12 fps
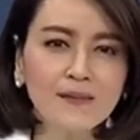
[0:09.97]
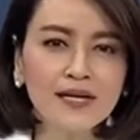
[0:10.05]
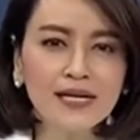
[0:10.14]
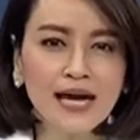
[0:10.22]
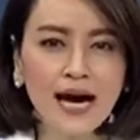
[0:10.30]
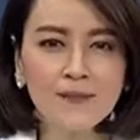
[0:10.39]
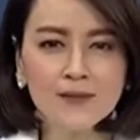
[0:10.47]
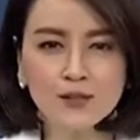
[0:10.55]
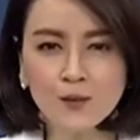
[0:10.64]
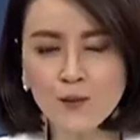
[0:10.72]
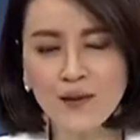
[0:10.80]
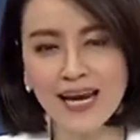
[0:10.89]
มีงานประ
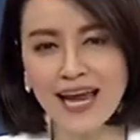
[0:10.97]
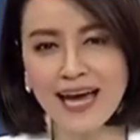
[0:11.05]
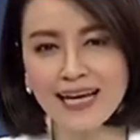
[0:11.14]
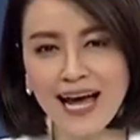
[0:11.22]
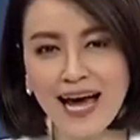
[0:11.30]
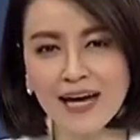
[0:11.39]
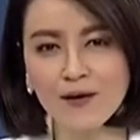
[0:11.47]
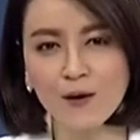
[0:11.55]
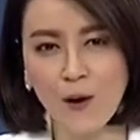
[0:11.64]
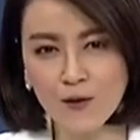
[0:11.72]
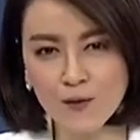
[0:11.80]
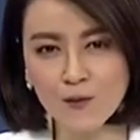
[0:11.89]
ชุมหลาย ๆ งานร
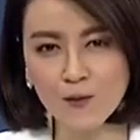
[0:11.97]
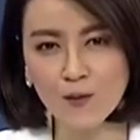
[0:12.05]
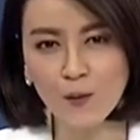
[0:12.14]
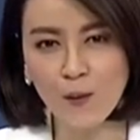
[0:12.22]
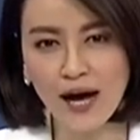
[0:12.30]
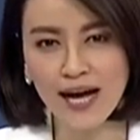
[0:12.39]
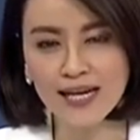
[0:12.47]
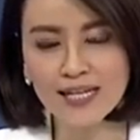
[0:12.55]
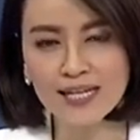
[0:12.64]
ออยู่ เพราะว่า